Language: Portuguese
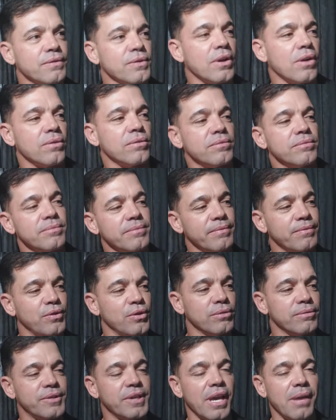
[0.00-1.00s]
Ronaldo,
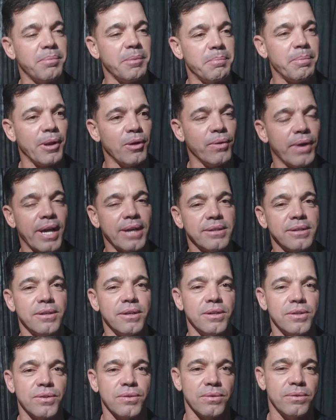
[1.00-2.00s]
viu? Sempre pelo
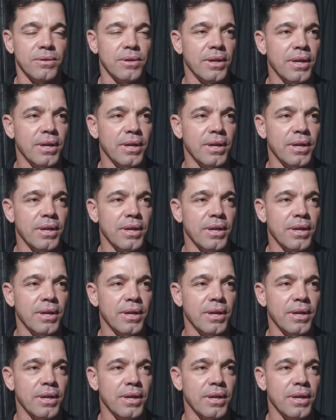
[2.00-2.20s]
registro.